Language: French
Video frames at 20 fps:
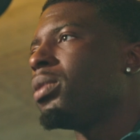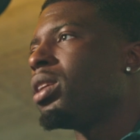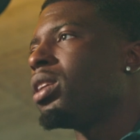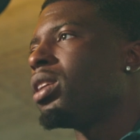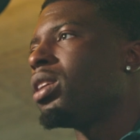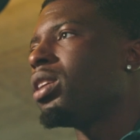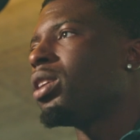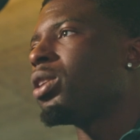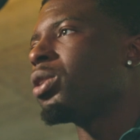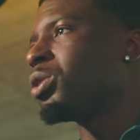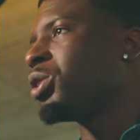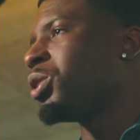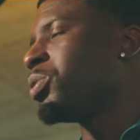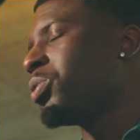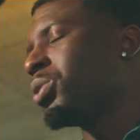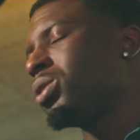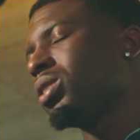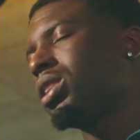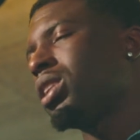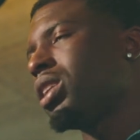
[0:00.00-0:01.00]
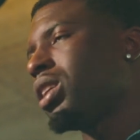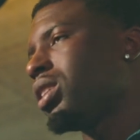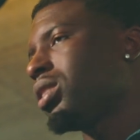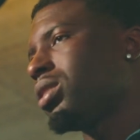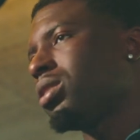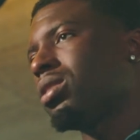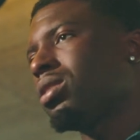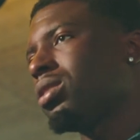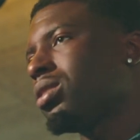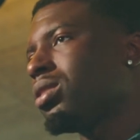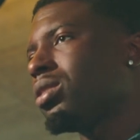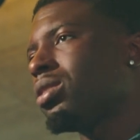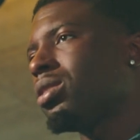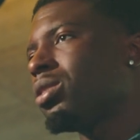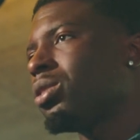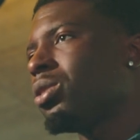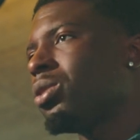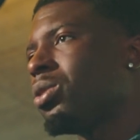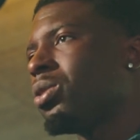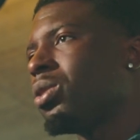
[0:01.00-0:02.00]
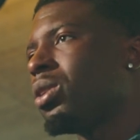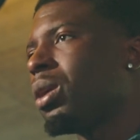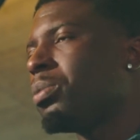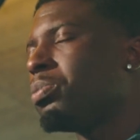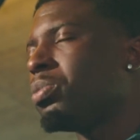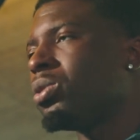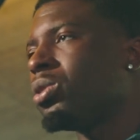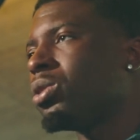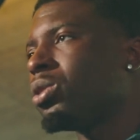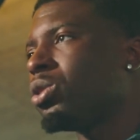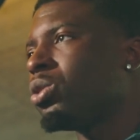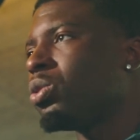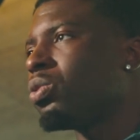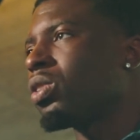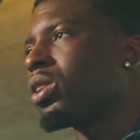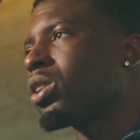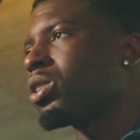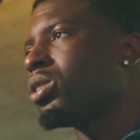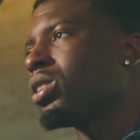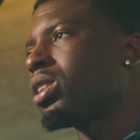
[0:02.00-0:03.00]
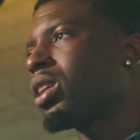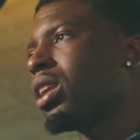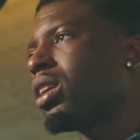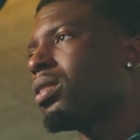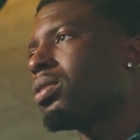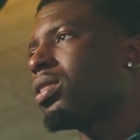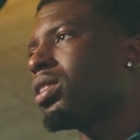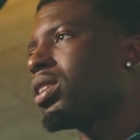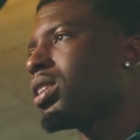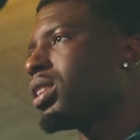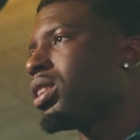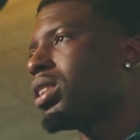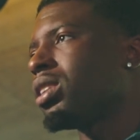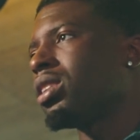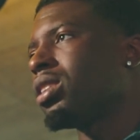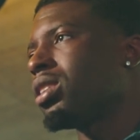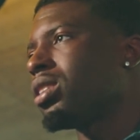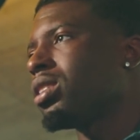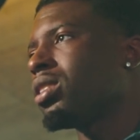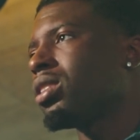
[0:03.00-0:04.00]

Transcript: mais heureusement, ça, on a pu souffrir jusqu'à la fin et